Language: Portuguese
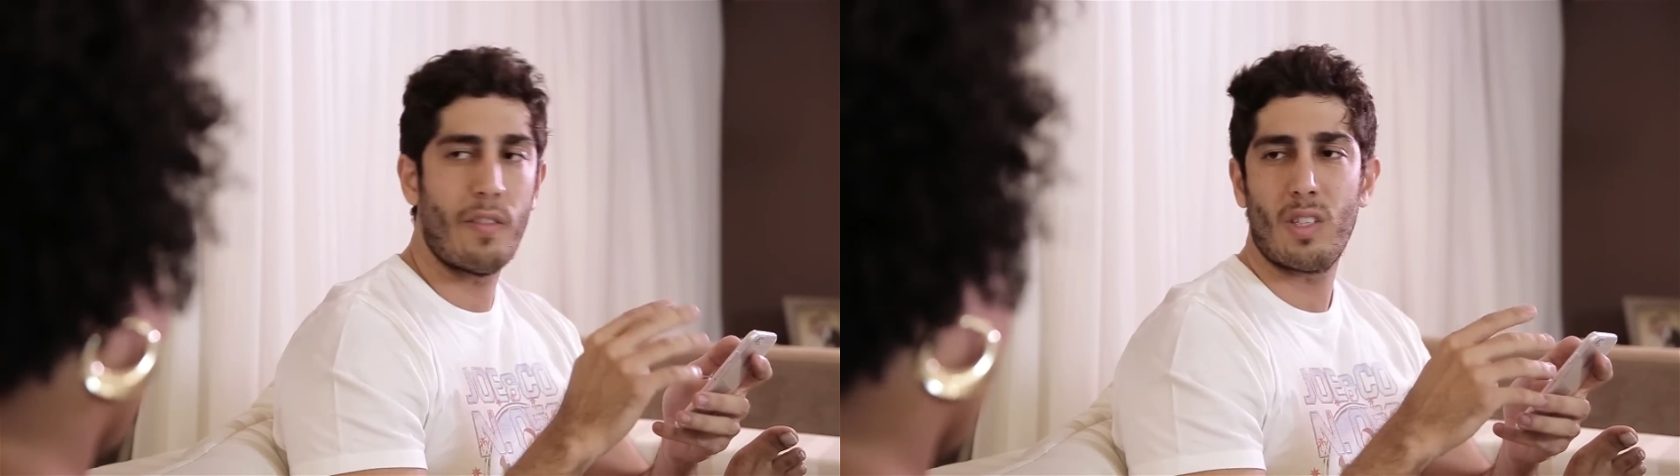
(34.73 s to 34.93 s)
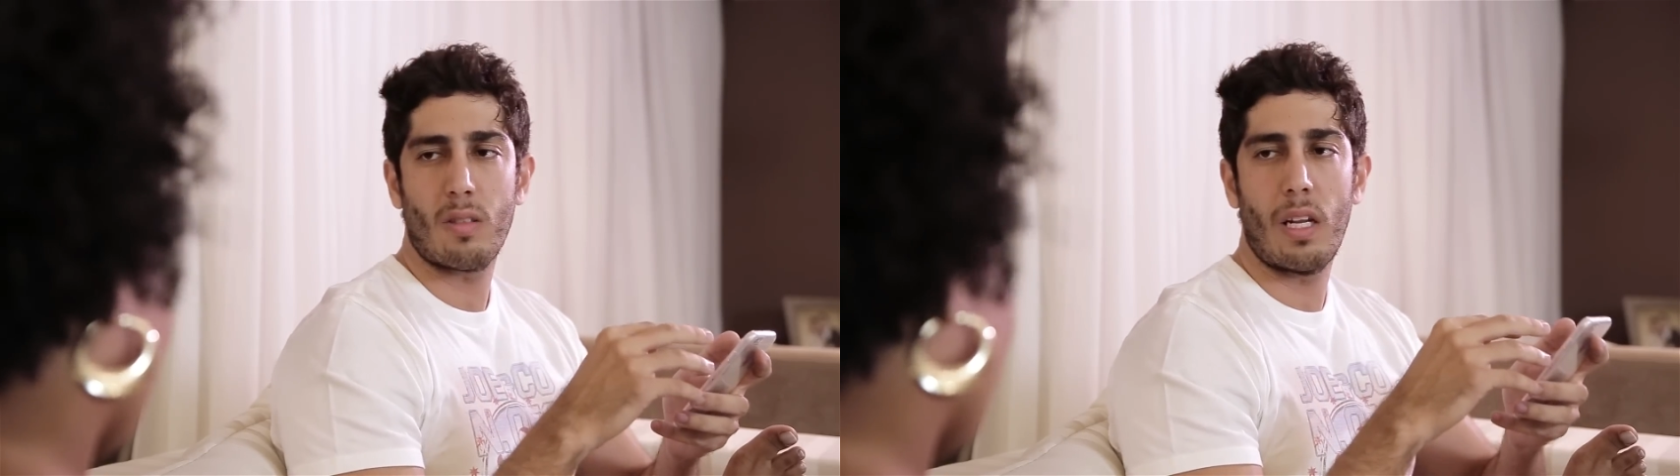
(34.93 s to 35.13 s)
você
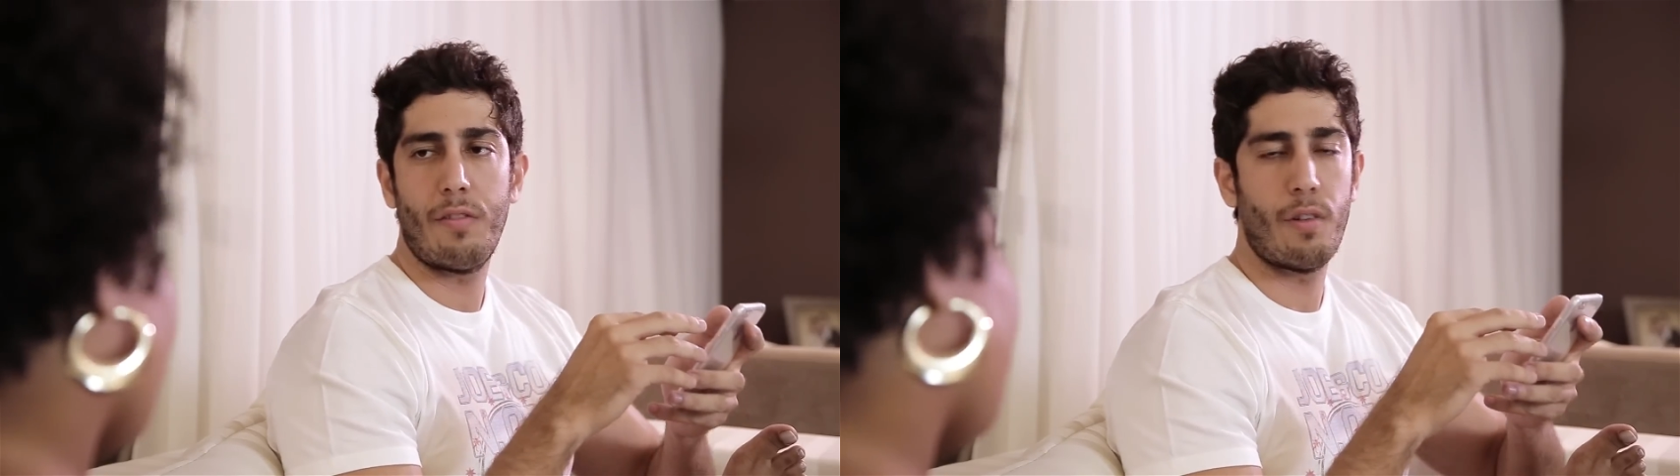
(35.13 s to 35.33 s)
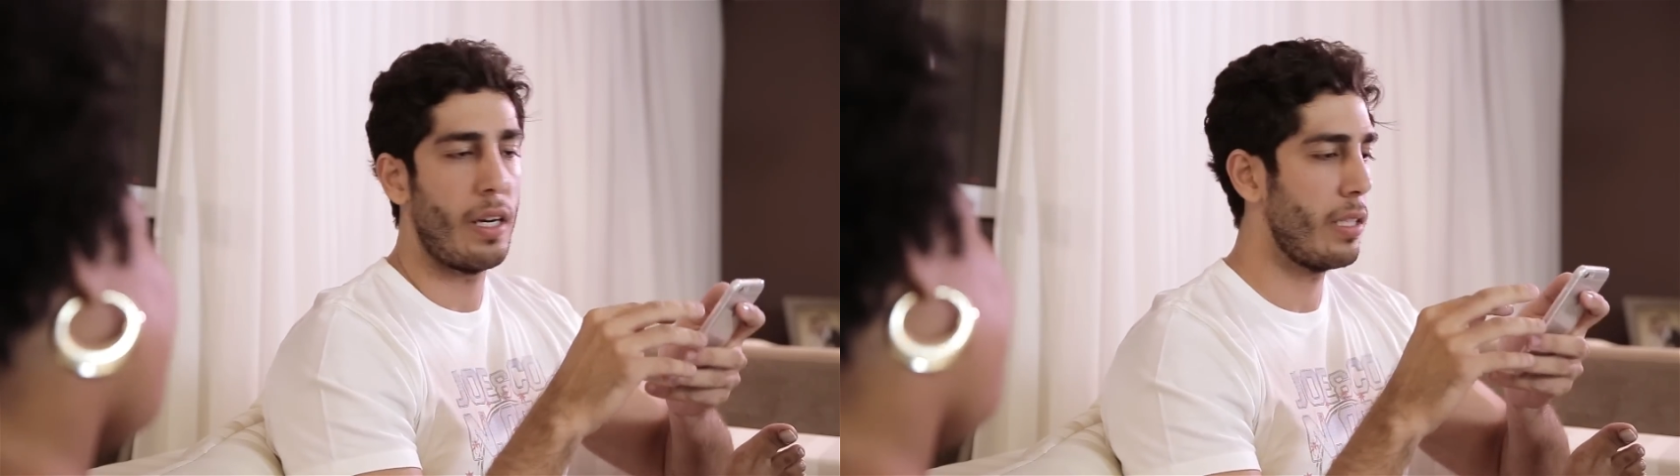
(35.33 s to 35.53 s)
vai usar o
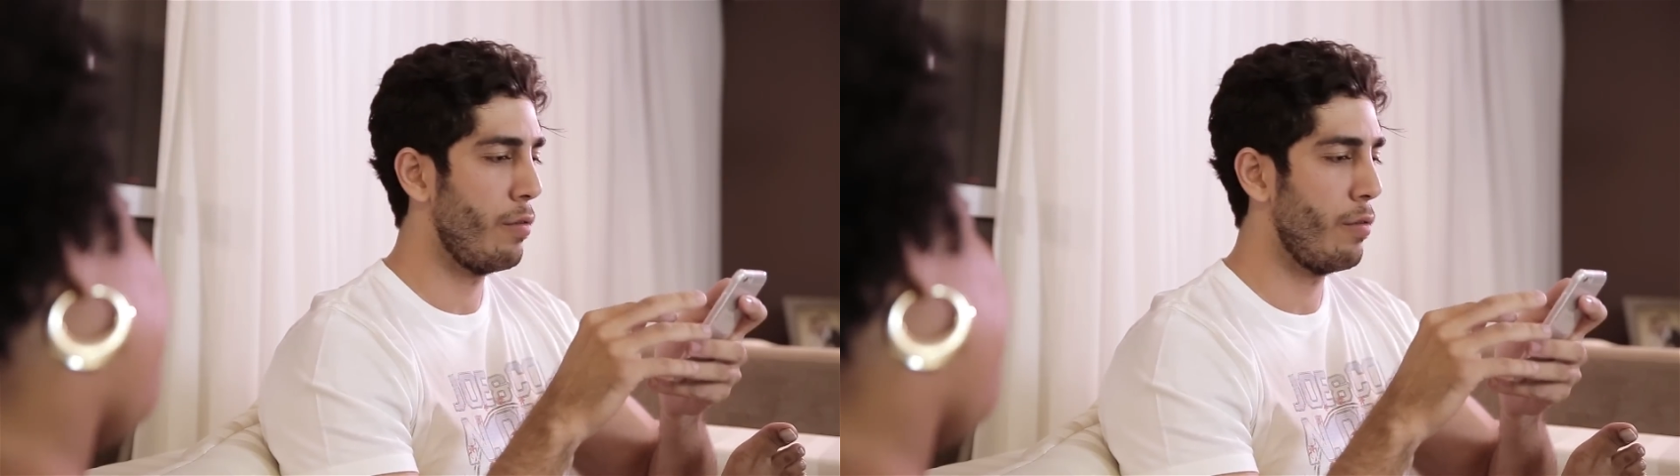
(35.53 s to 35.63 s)
telefone, né?